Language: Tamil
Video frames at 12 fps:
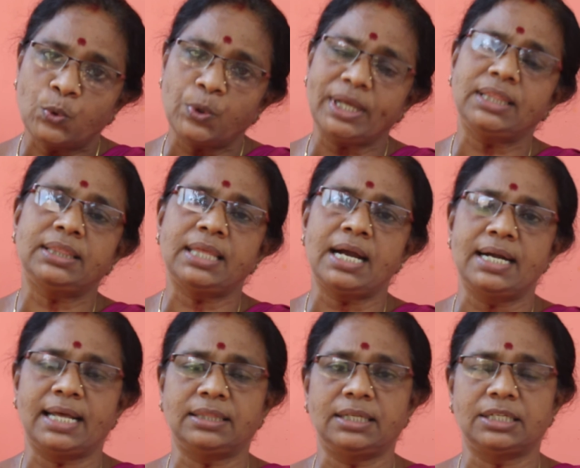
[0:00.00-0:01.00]
குறித்த
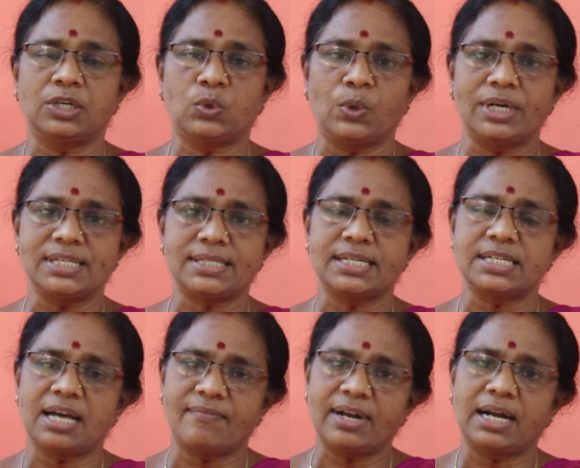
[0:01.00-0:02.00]
இடத்திற்கு கொண்டு
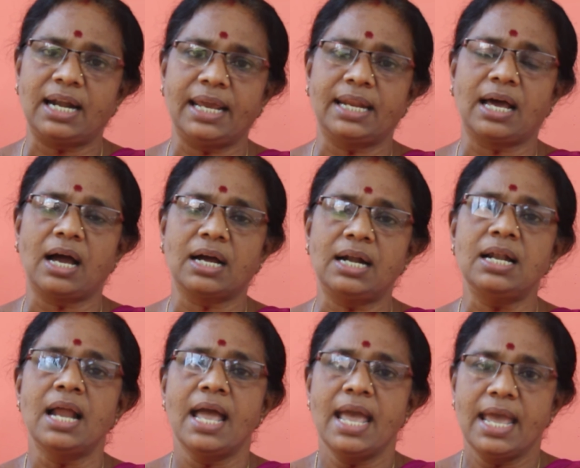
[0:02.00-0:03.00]
சென்று அவர்களை நாங்கள்
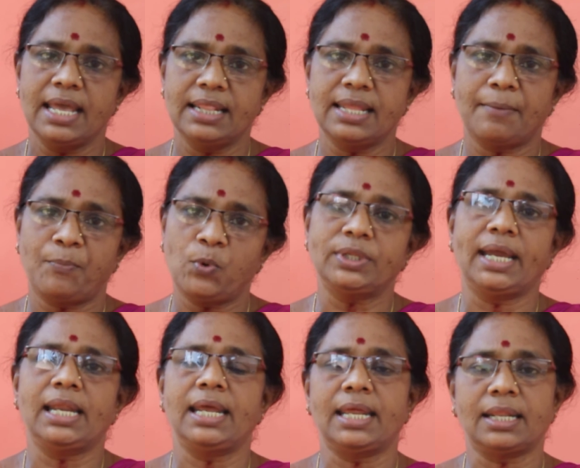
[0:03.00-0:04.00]
இந்த
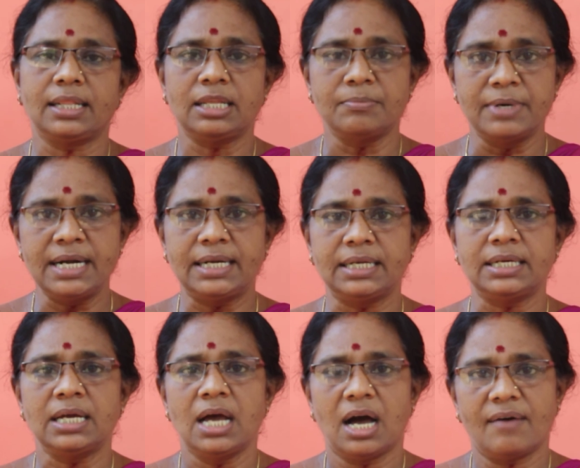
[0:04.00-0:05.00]
போதையிலிருந்து மீட்டு
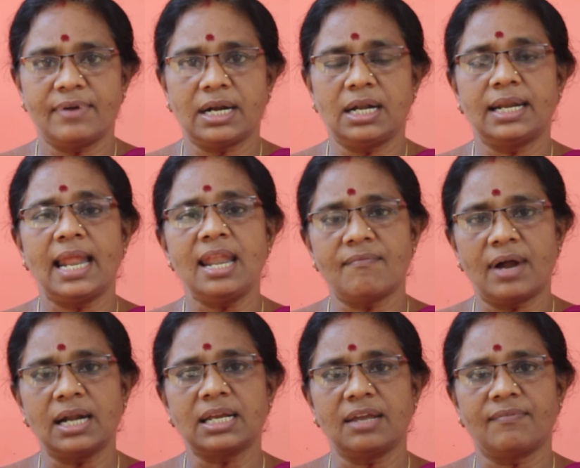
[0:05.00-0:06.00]
அவர்கள் நல்ல
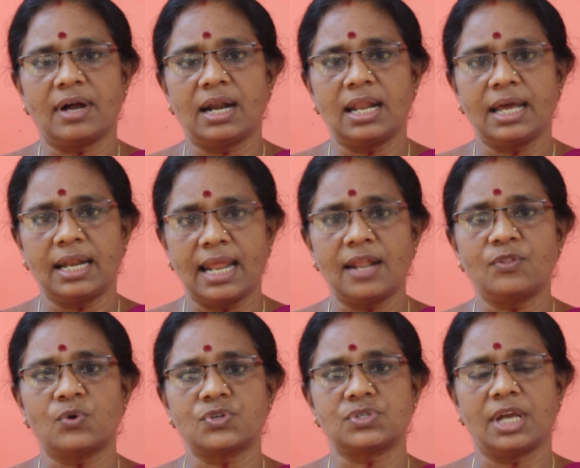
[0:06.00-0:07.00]
வாழ்க்கை வாழ
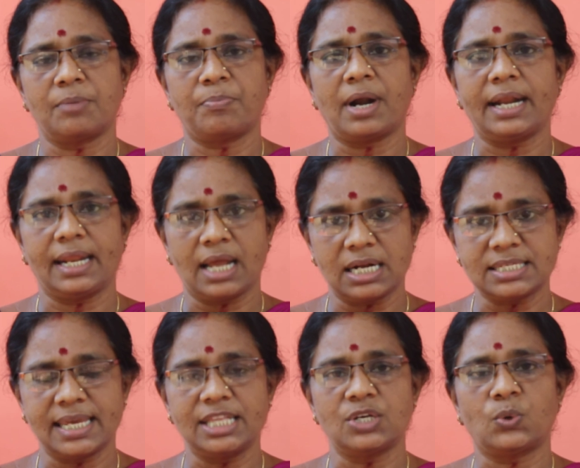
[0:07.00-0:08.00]
நல்லதொரு செயற்பாடை
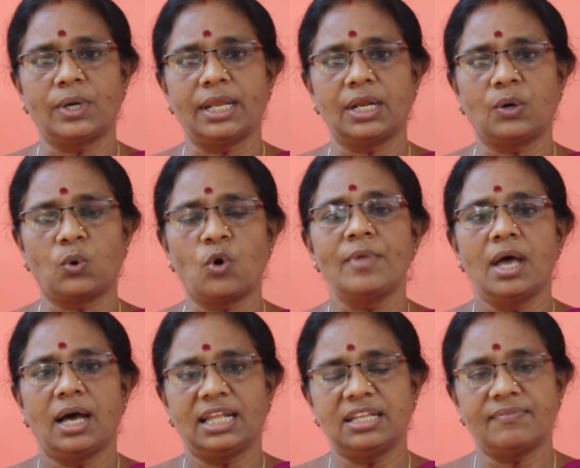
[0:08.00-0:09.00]
நாங்கள் செய்து கொண்டிருக்கிறோம்
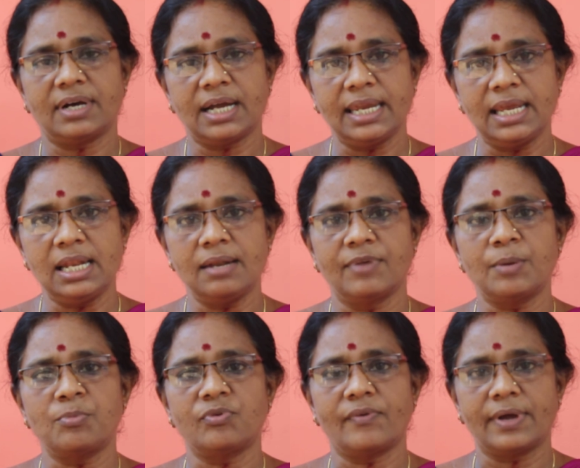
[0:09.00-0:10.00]
அந்த வகையில்
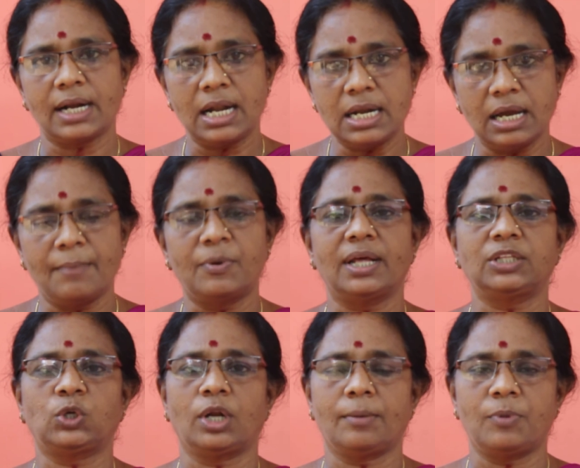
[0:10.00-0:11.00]
விரும்புபவர்கள்
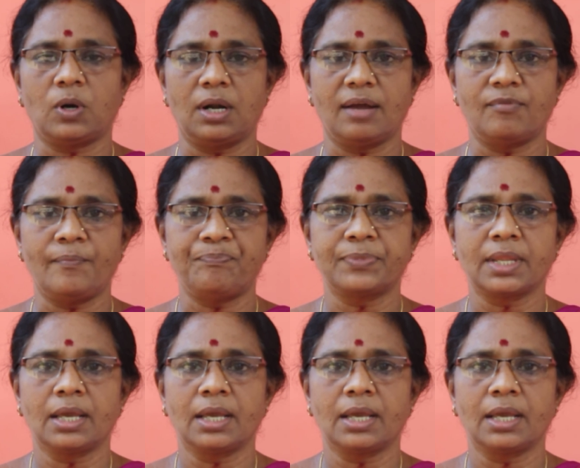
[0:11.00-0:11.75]
எம்முடன் தொடர்பு கொள்ளவும்